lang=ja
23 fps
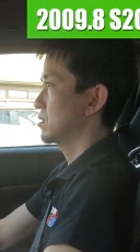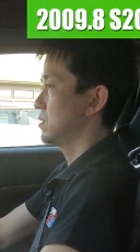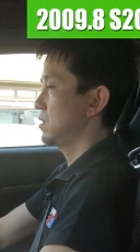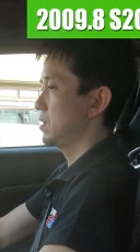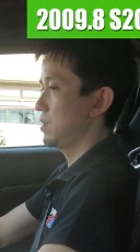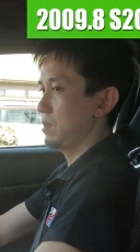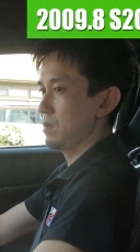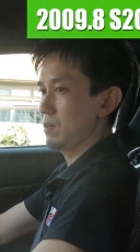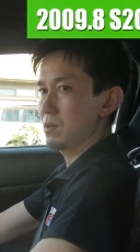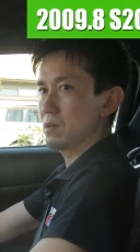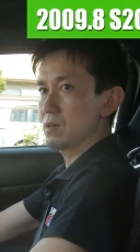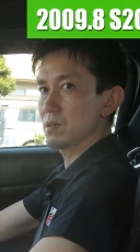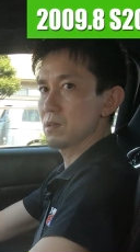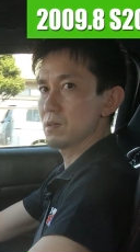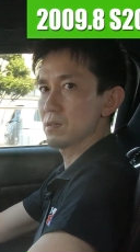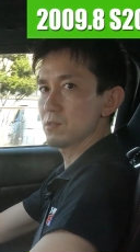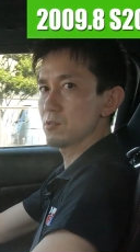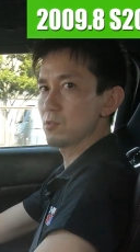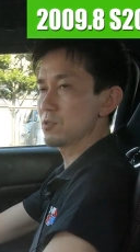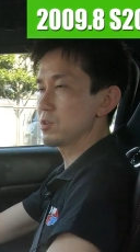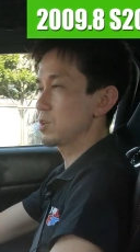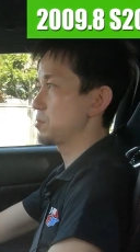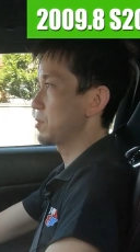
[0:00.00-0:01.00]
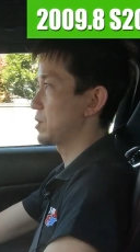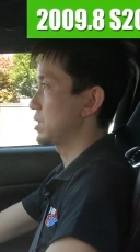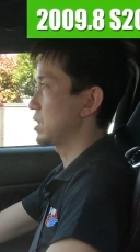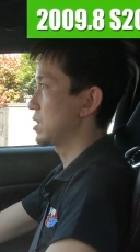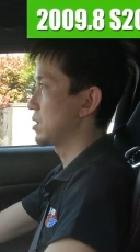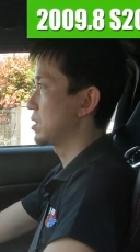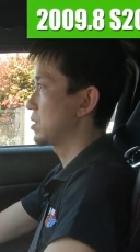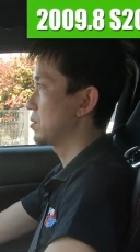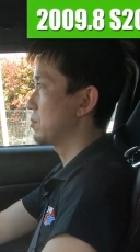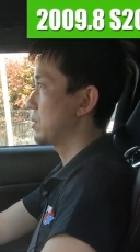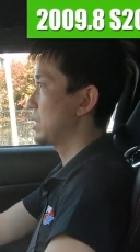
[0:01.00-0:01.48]
で、ちょっと今
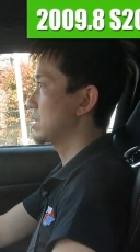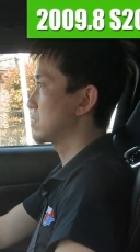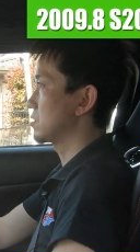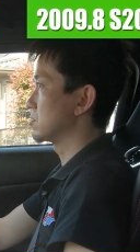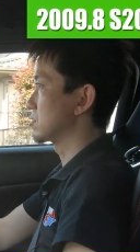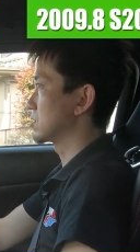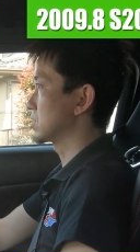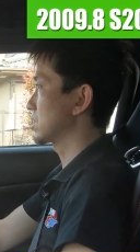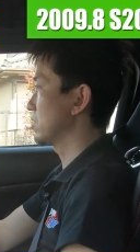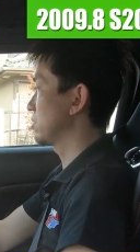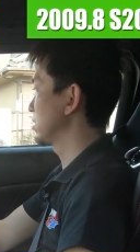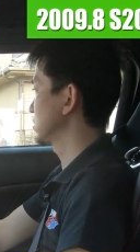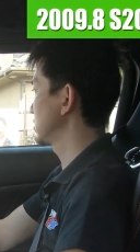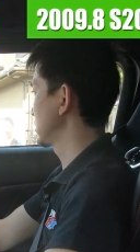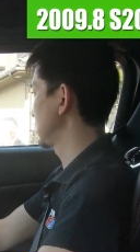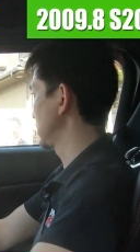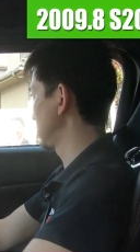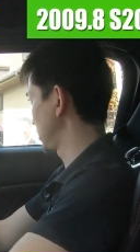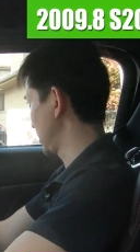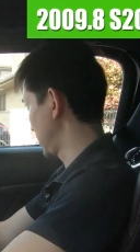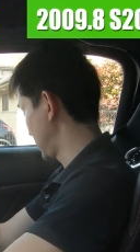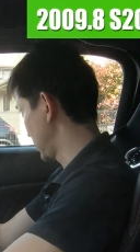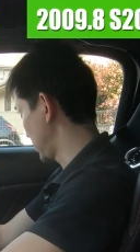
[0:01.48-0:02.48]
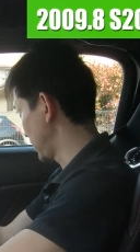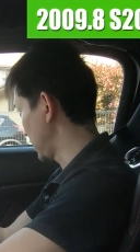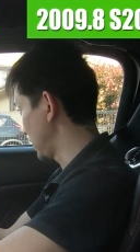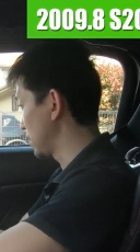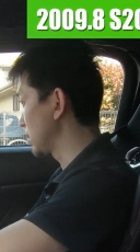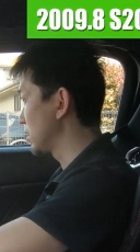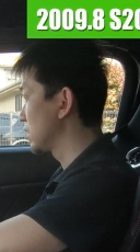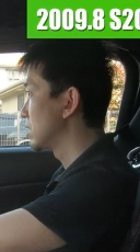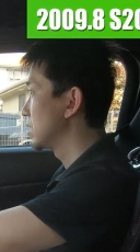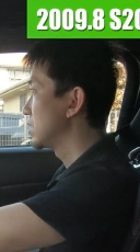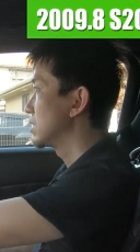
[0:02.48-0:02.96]
ねマイクつけ忘れてたん
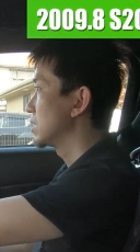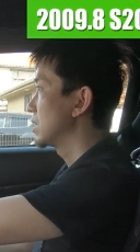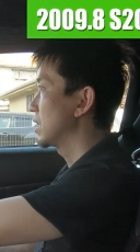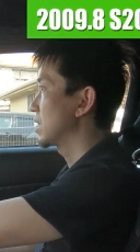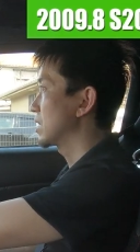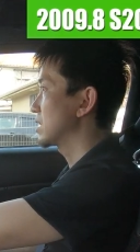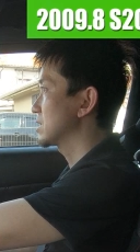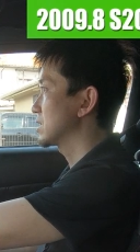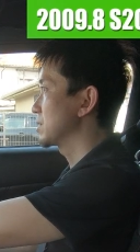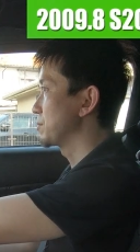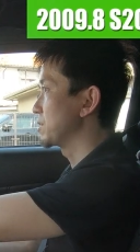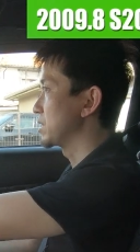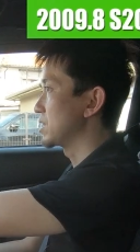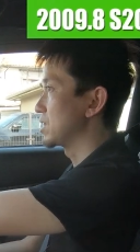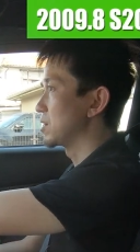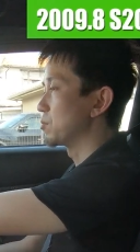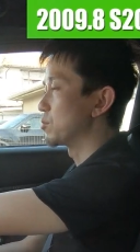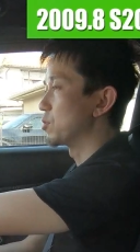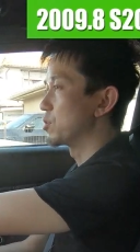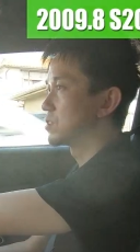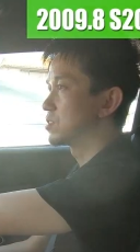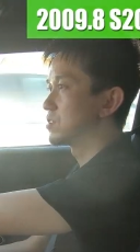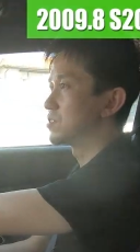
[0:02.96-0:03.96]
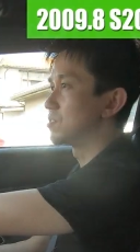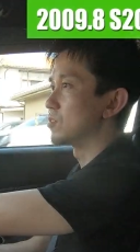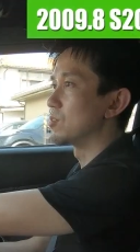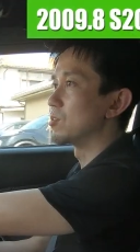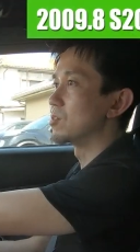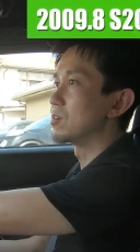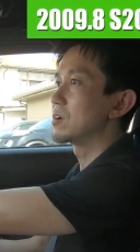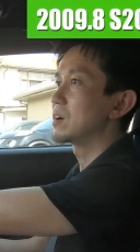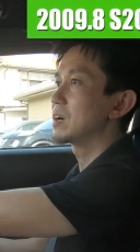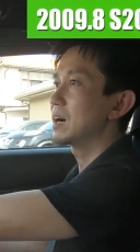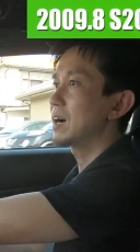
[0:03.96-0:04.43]
で、改めてもう一
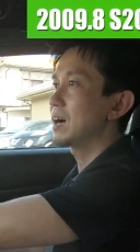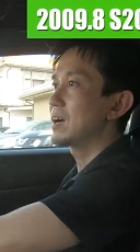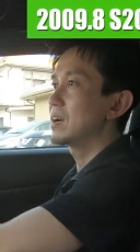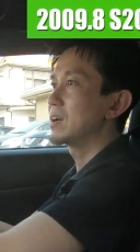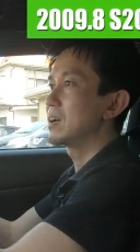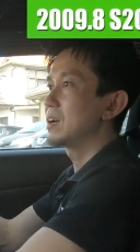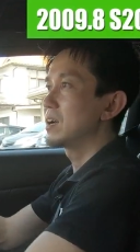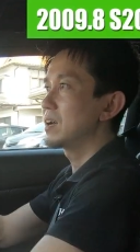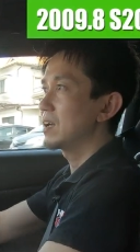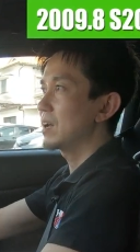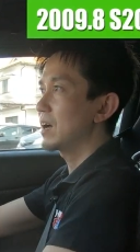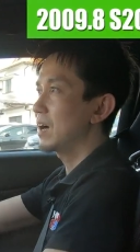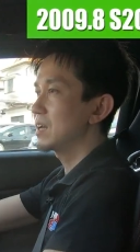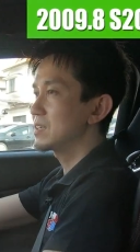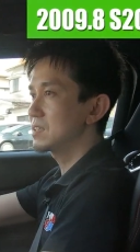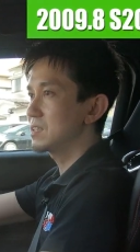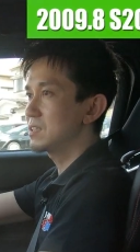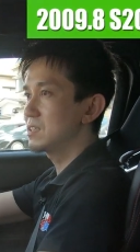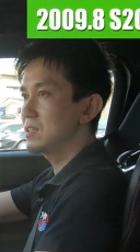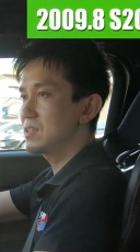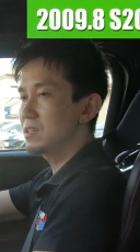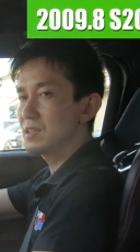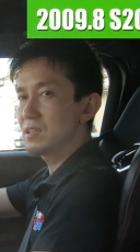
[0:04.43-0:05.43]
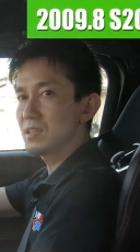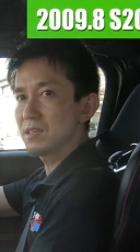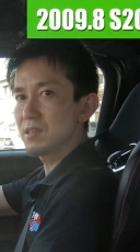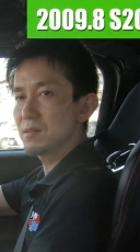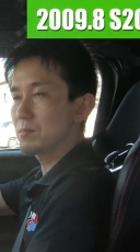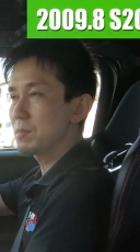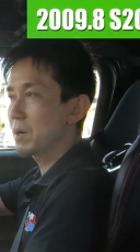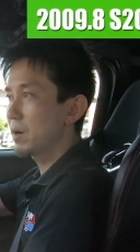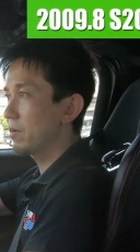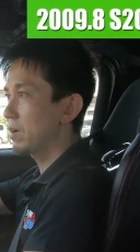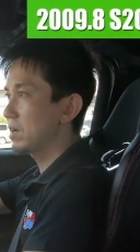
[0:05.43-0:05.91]
度、
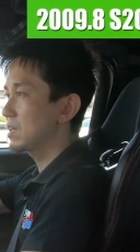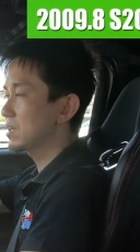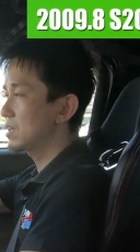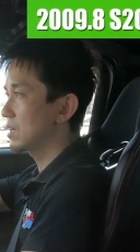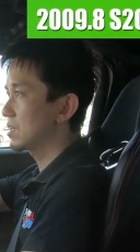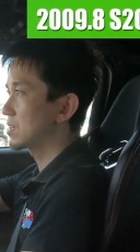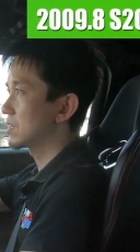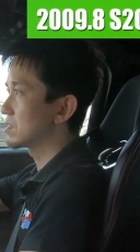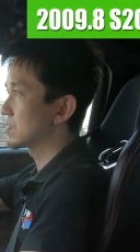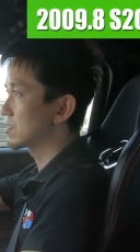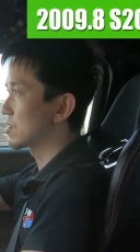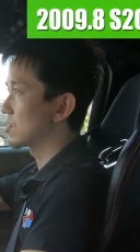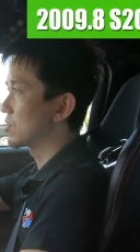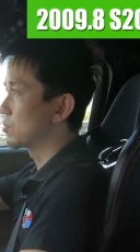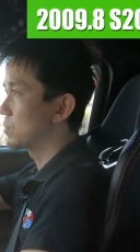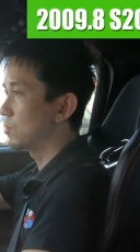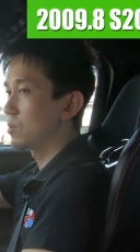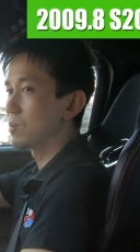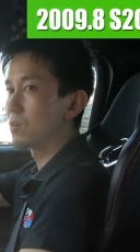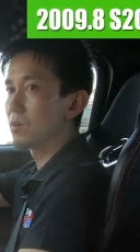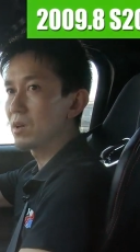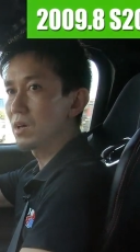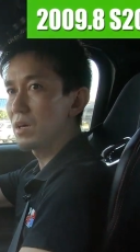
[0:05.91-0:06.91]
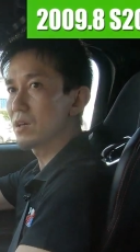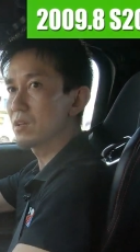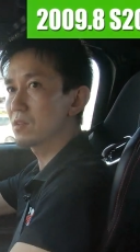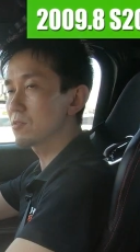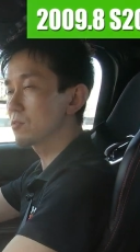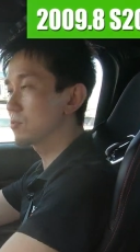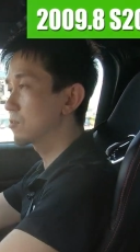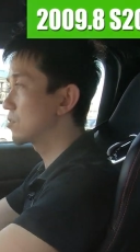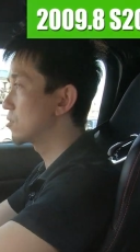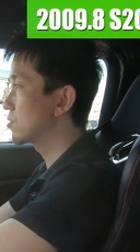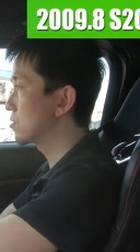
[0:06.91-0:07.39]
足回りなんですけども、結
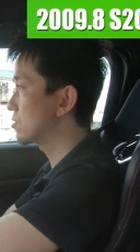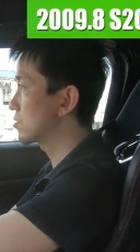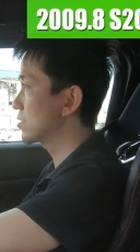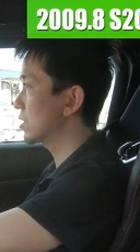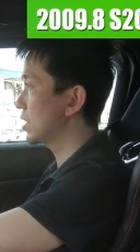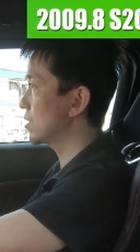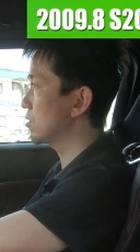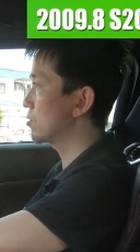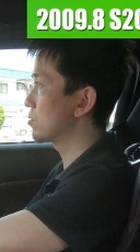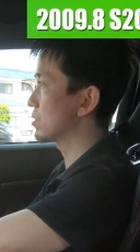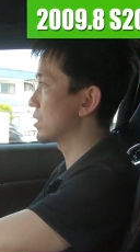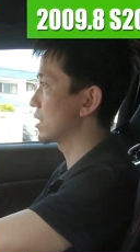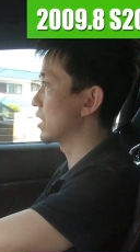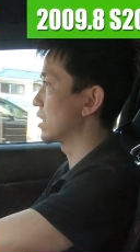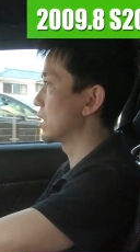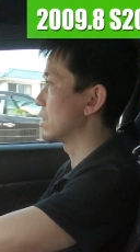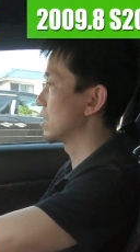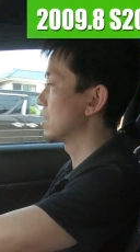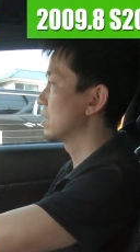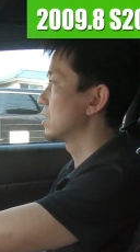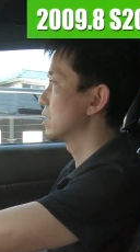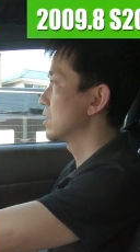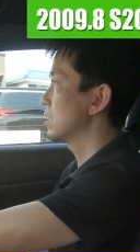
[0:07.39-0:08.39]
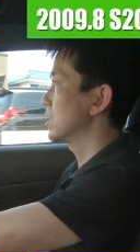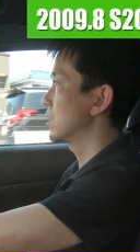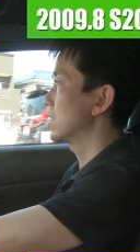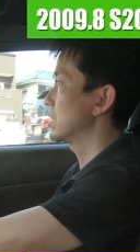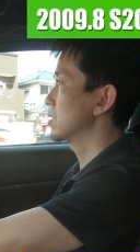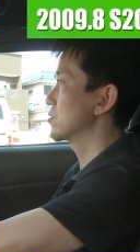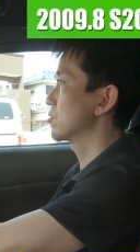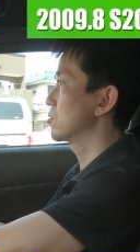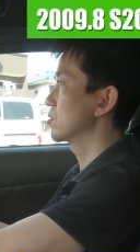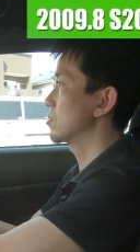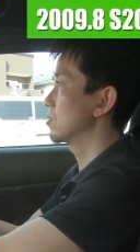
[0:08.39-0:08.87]
構ね、
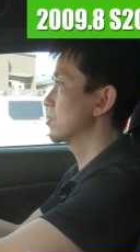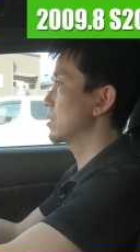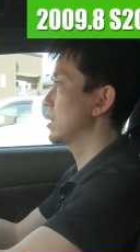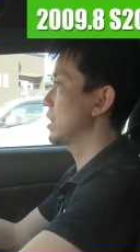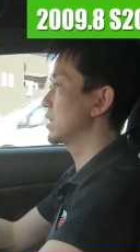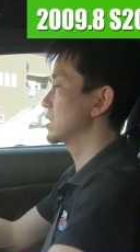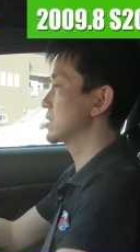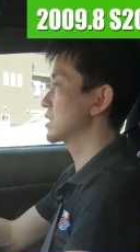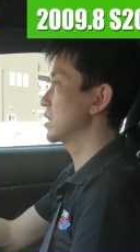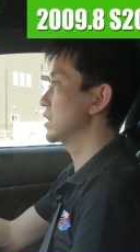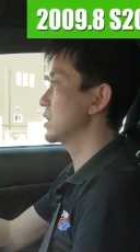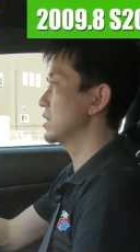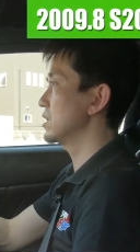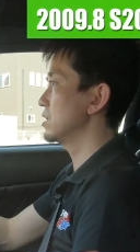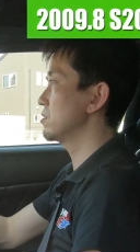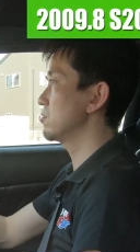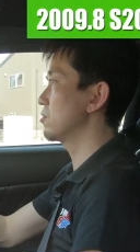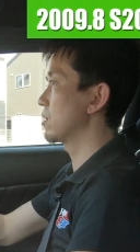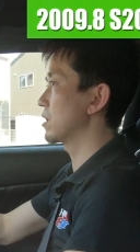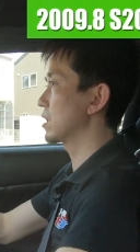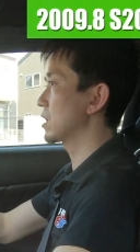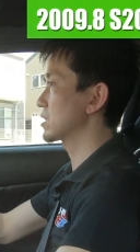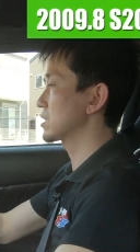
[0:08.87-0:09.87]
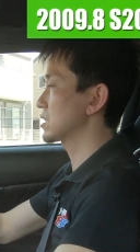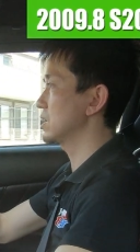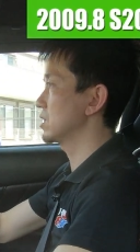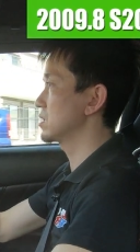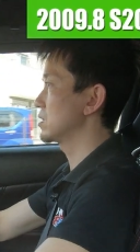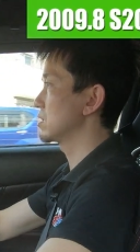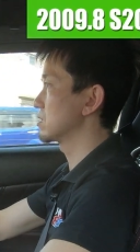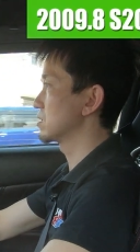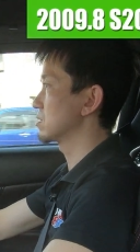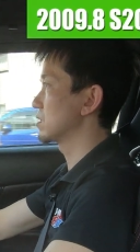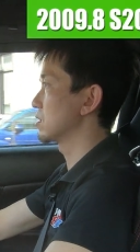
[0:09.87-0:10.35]
硬いのは硬
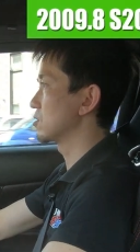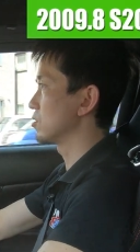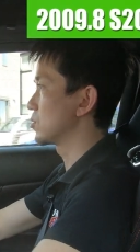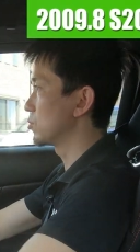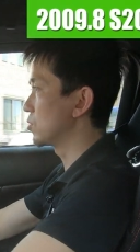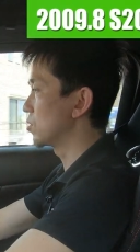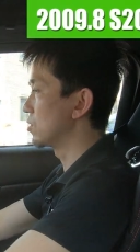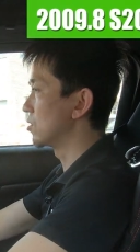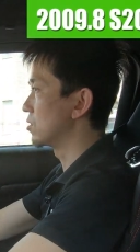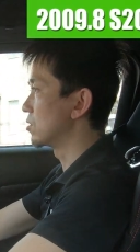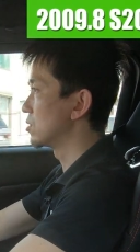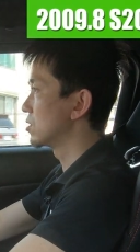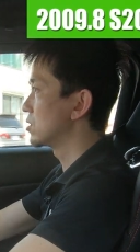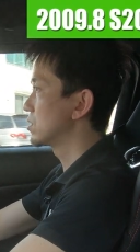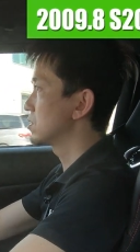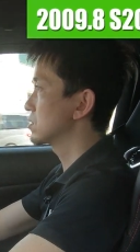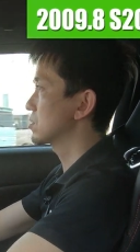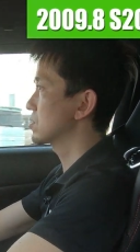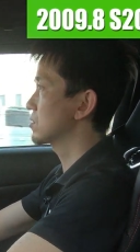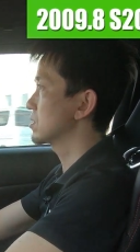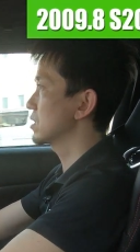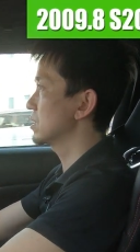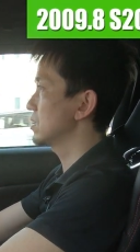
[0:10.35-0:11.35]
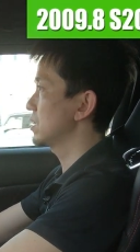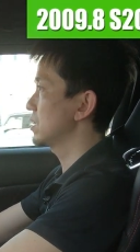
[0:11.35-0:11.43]
いんですけども、そんな